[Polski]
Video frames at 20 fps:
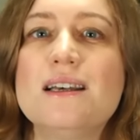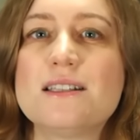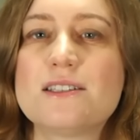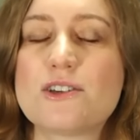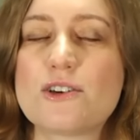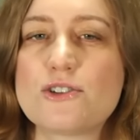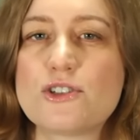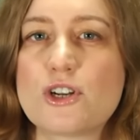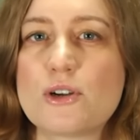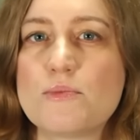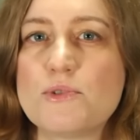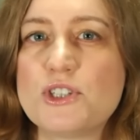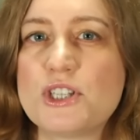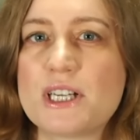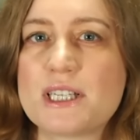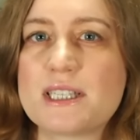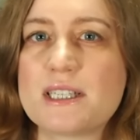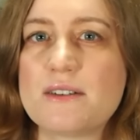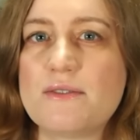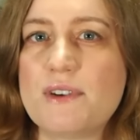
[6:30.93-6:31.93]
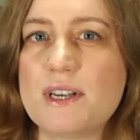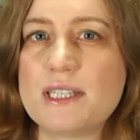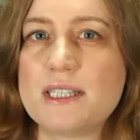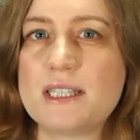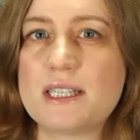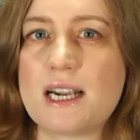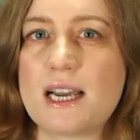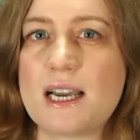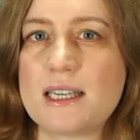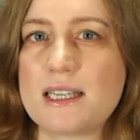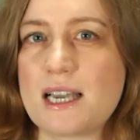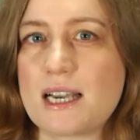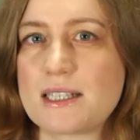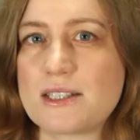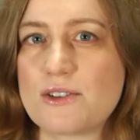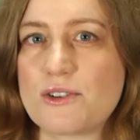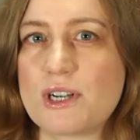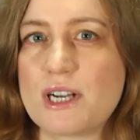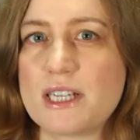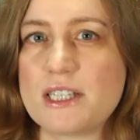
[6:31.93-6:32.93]
co zrobić na Sylwestra, jak
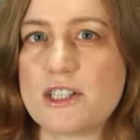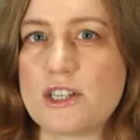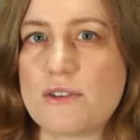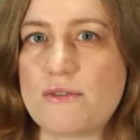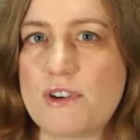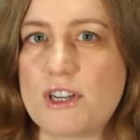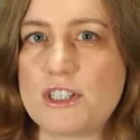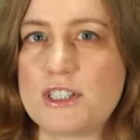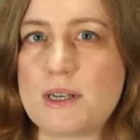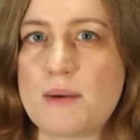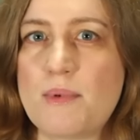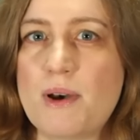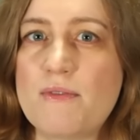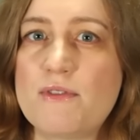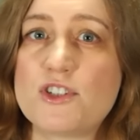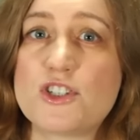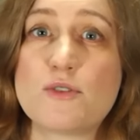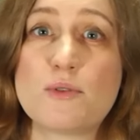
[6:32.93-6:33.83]
zorganizować zabawę,